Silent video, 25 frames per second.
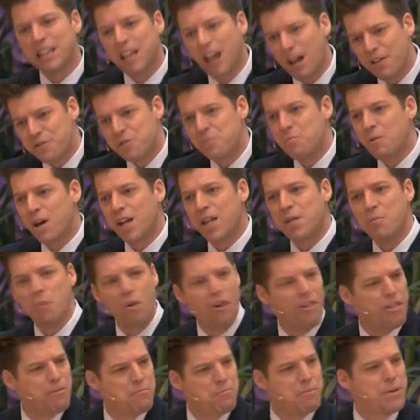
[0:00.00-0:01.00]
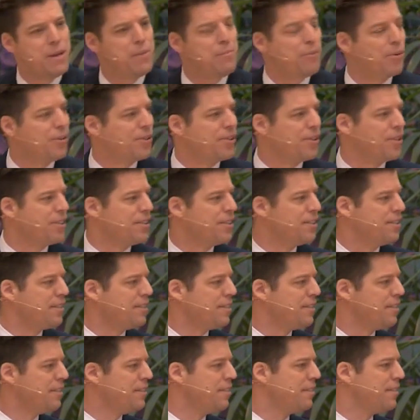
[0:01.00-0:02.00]
die Geld mehr liebt als
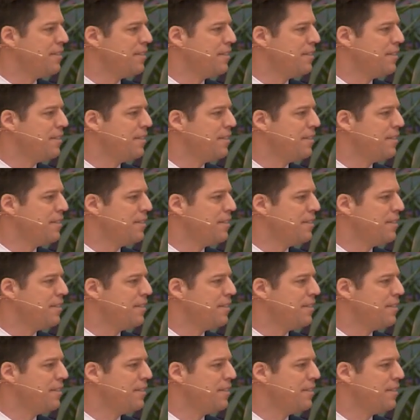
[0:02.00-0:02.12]
Menschen.